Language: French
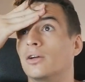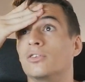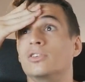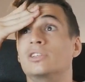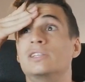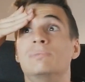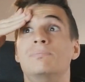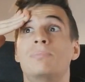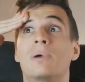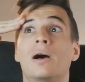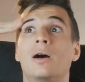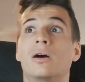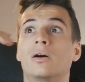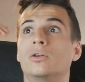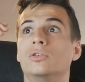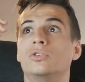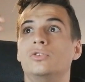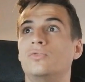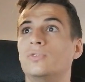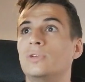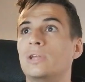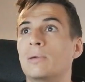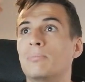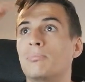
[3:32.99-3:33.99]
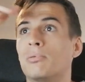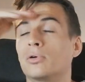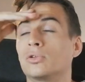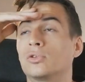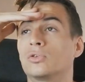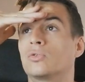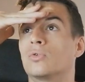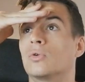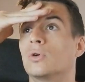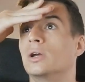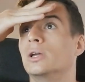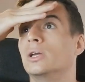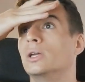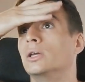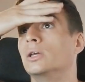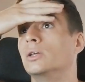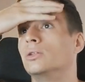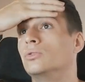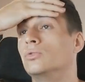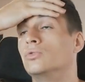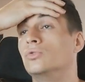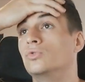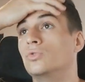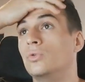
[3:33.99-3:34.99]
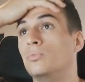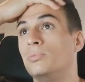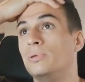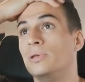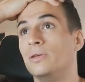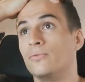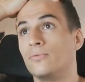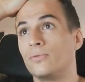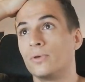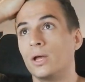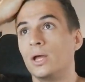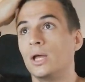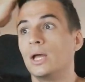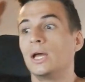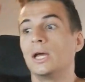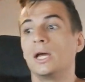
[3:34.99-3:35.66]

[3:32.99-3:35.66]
c'est pas tu fais n'importe quoi et tu joues au pif. Et